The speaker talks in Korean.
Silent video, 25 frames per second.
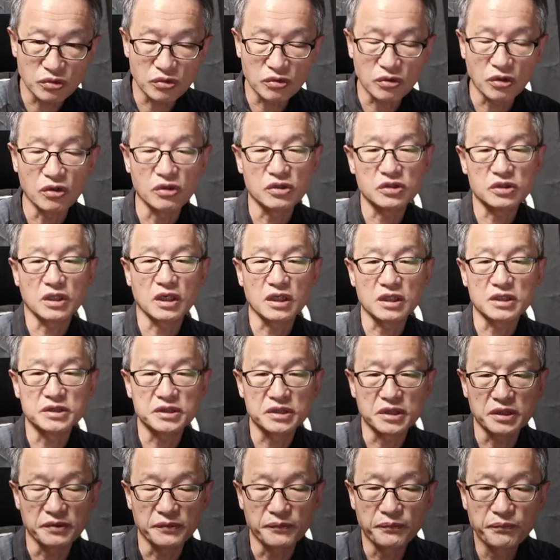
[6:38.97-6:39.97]
거기다가
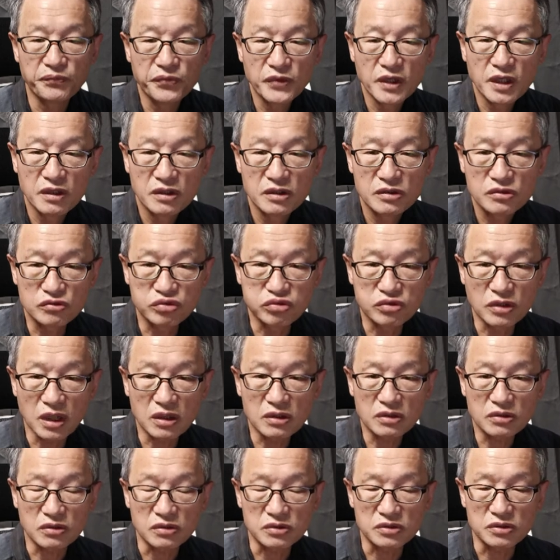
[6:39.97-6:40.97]
이제
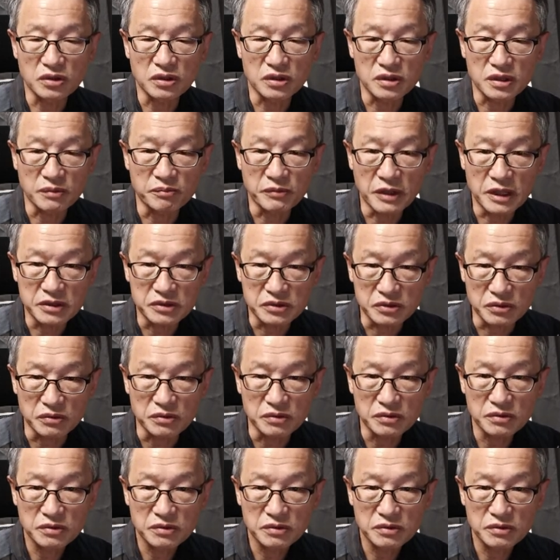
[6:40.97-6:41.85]
국가를 건설했단 말이죠.